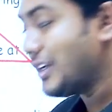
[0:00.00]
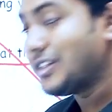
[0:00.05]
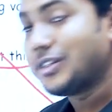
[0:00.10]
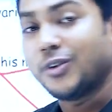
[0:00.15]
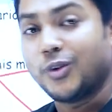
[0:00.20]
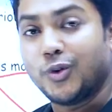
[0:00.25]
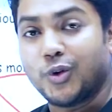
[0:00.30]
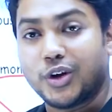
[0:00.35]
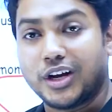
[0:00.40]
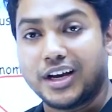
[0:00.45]
ওয়াজ
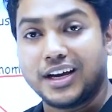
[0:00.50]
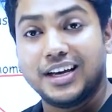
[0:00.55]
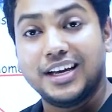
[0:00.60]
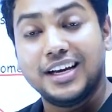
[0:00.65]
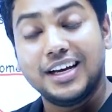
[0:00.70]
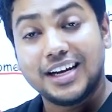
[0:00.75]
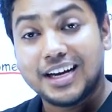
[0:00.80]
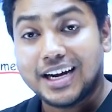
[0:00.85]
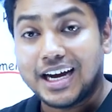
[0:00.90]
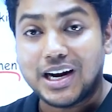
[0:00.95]
হলো না
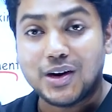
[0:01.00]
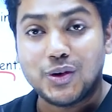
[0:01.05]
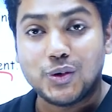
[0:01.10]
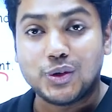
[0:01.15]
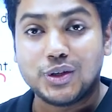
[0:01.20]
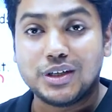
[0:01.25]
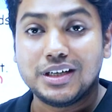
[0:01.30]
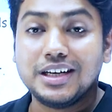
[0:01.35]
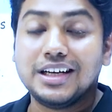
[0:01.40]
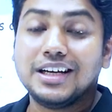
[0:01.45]

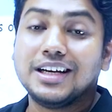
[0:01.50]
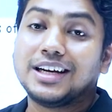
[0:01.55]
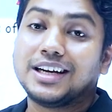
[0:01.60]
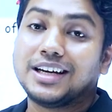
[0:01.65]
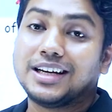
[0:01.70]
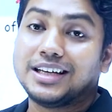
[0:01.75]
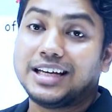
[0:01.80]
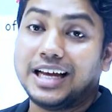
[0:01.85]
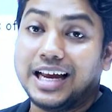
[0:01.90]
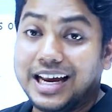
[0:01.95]
কারণ
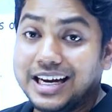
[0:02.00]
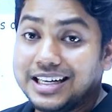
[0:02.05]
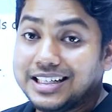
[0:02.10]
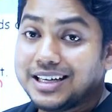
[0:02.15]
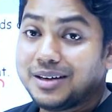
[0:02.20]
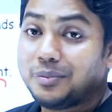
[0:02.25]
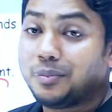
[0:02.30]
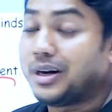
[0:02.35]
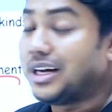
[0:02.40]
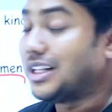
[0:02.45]

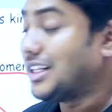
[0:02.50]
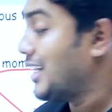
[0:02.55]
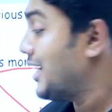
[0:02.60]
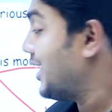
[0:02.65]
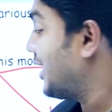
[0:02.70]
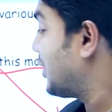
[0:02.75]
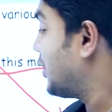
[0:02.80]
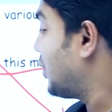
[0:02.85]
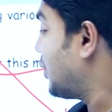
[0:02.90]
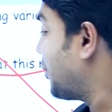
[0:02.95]
এইটা মাথায়
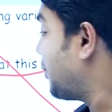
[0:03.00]
রাখতে